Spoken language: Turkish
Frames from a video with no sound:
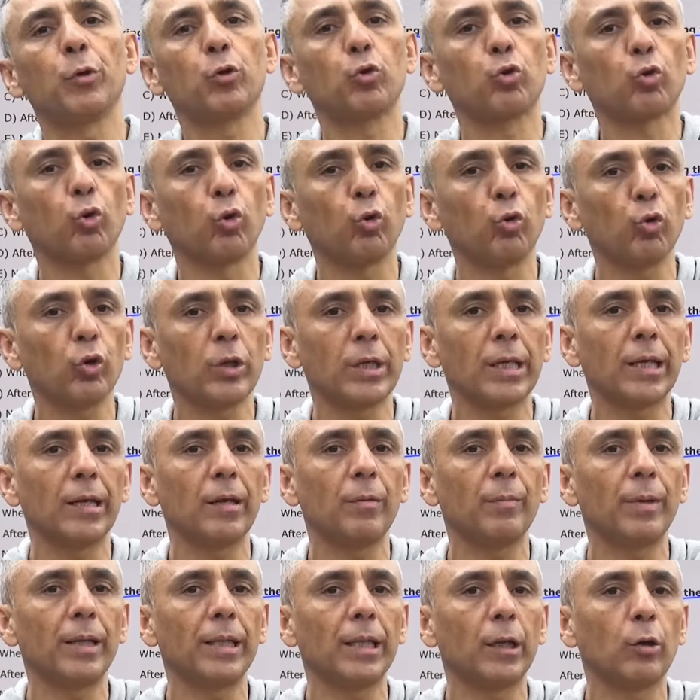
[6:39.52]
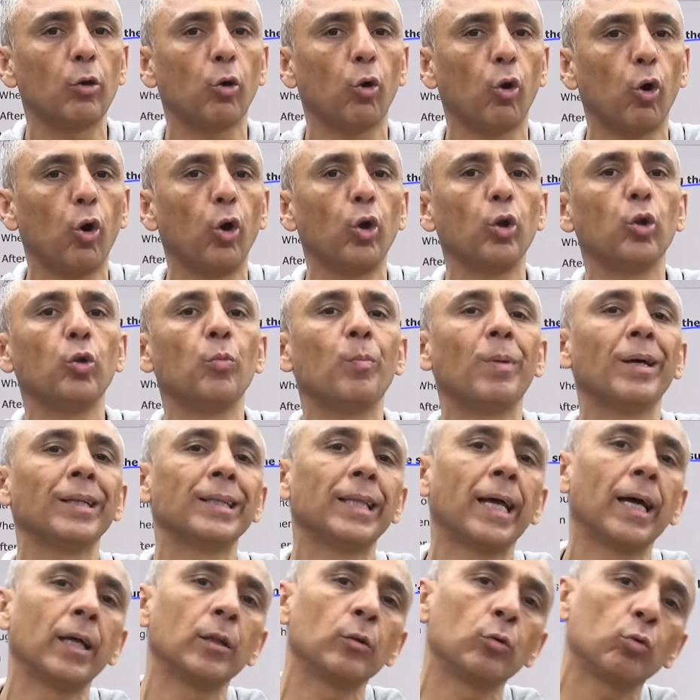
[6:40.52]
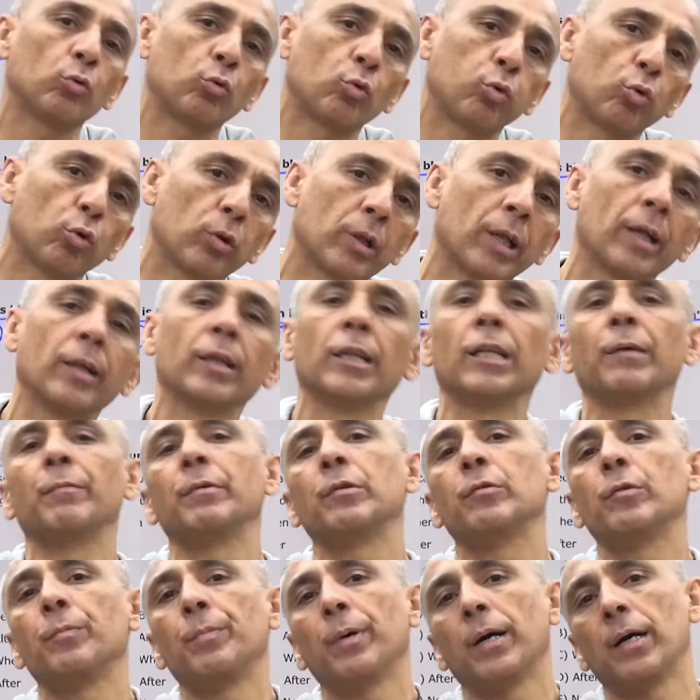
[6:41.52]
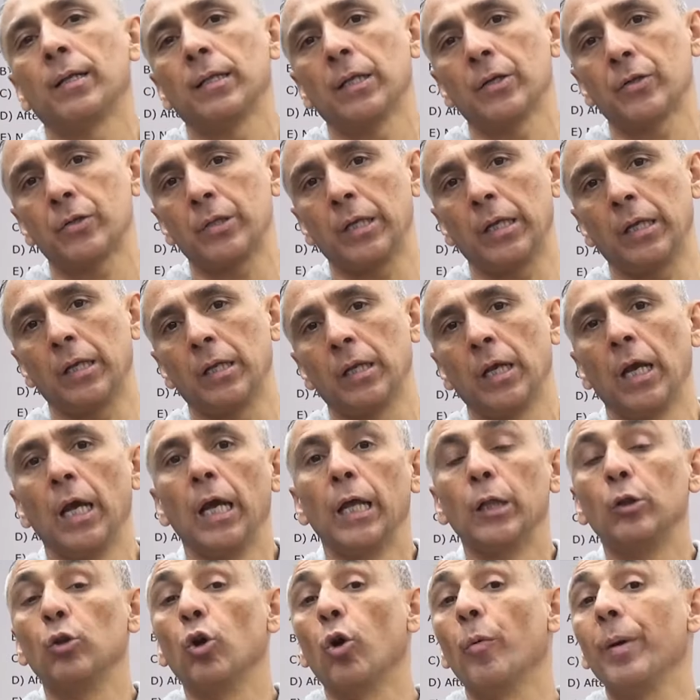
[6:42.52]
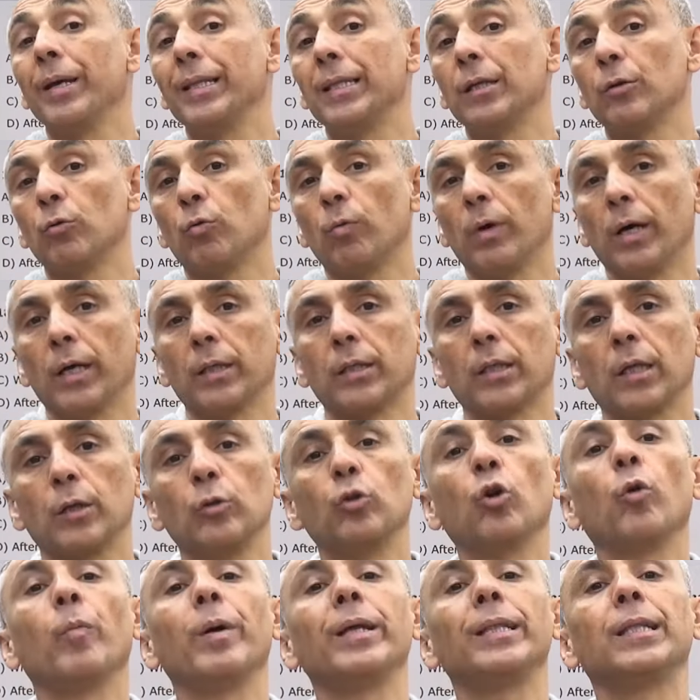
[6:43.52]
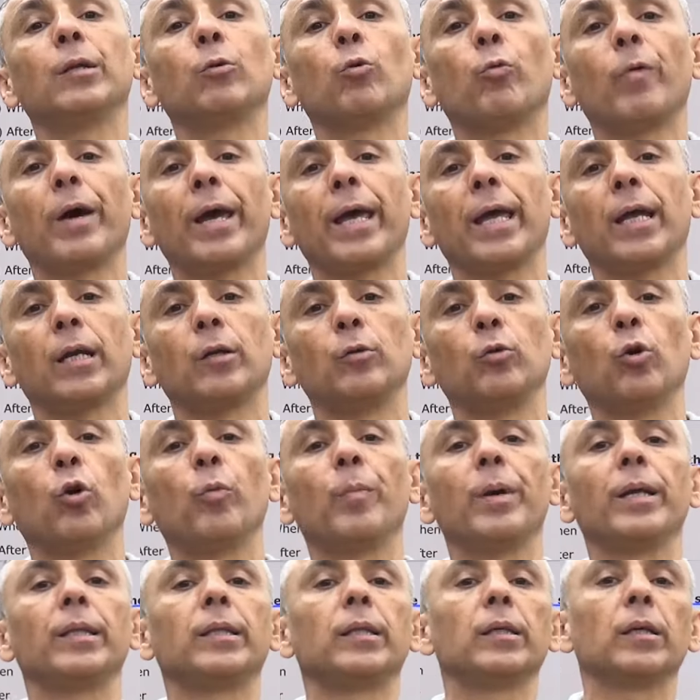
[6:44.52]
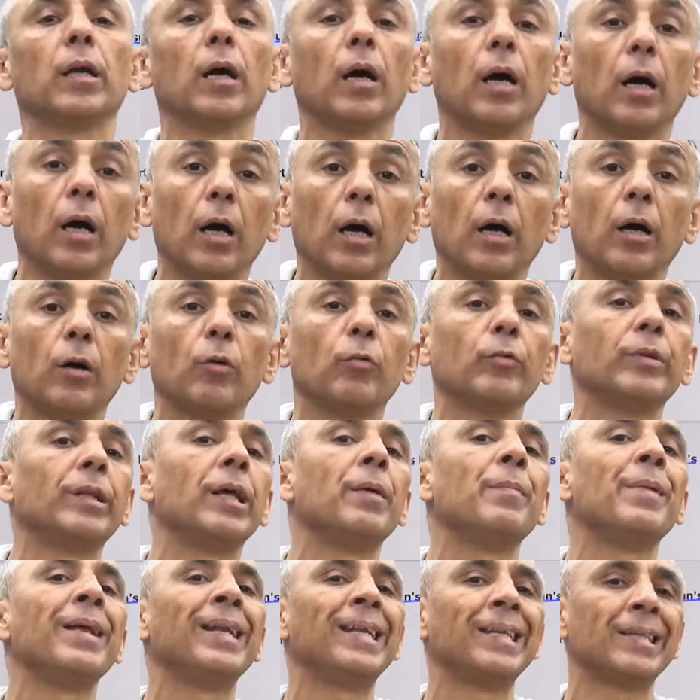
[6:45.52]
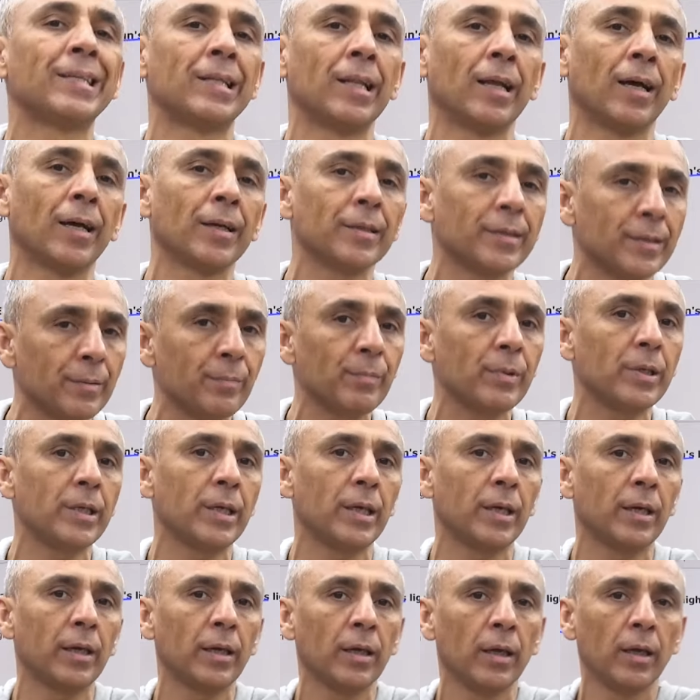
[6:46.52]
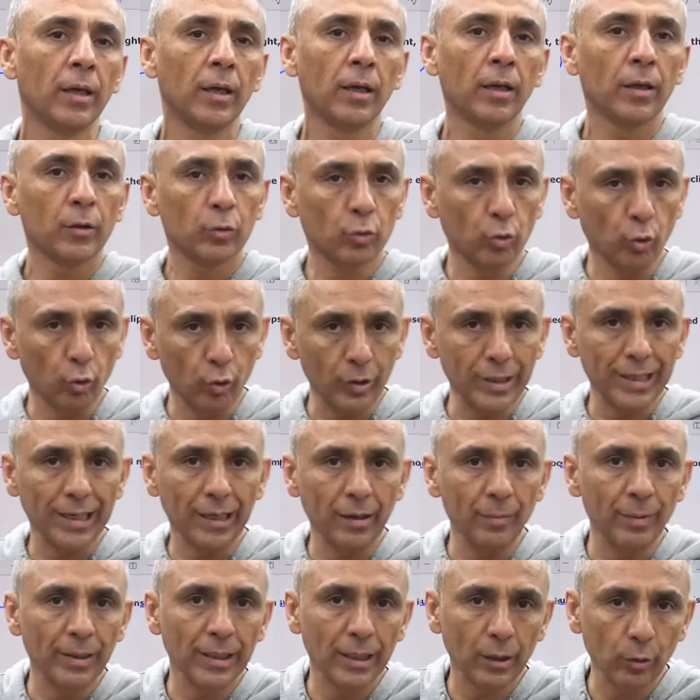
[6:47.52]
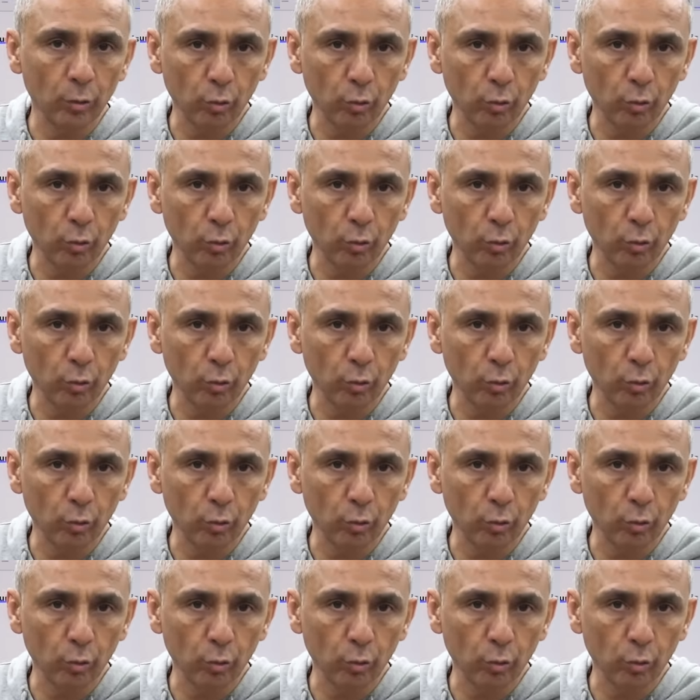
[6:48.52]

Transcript: soru kelimeleri olmadan kullandığımız bir bağlaç değil. No matter what, no matter where, no matter how demeniz lazım ki soru kelimeleri